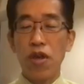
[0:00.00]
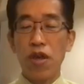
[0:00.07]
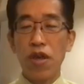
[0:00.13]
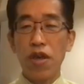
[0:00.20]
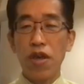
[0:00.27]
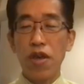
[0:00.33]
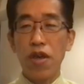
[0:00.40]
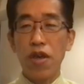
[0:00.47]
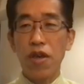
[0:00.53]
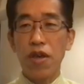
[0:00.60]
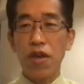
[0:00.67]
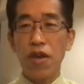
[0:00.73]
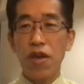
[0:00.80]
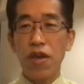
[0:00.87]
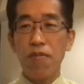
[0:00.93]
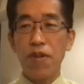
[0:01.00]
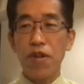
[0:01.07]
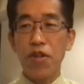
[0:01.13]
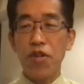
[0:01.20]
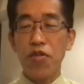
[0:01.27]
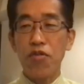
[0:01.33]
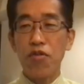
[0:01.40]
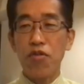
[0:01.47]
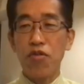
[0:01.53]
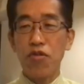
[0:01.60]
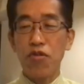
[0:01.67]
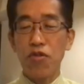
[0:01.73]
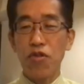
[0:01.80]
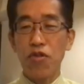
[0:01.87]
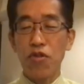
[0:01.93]
えー、やっぱり中
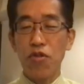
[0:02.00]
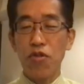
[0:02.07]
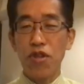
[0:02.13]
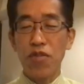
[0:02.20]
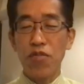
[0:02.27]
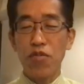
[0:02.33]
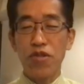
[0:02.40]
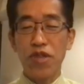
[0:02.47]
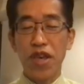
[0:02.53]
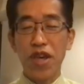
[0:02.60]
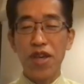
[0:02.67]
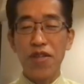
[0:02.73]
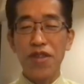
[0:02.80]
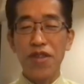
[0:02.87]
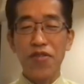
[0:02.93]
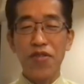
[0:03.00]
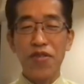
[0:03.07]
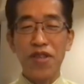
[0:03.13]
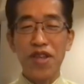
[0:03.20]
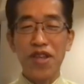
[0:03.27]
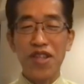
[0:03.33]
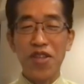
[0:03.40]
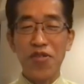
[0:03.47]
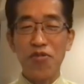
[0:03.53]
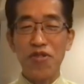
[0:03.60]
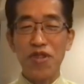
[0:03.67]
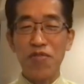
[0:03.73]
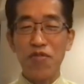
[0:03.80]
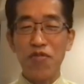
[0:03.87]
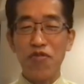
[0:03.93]
国、ロシアも好き勝手やってるじゃん、北朝鮮も